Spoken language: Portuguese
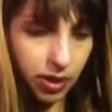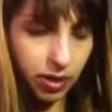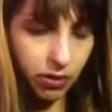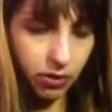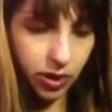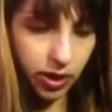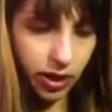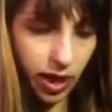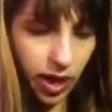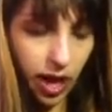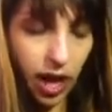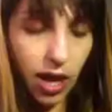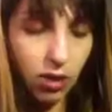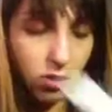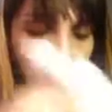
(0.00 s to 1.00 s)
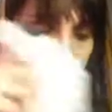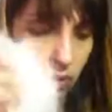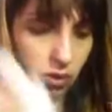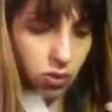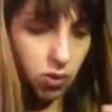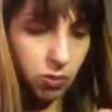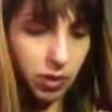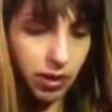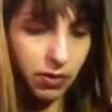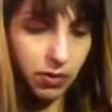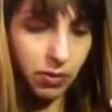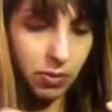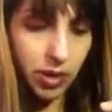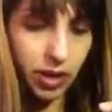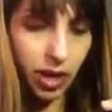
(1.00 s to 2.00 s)
Eu vou até... Ah, eu não só não comprei
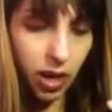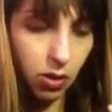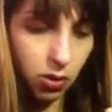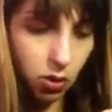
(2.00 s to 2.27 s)
VIP, não.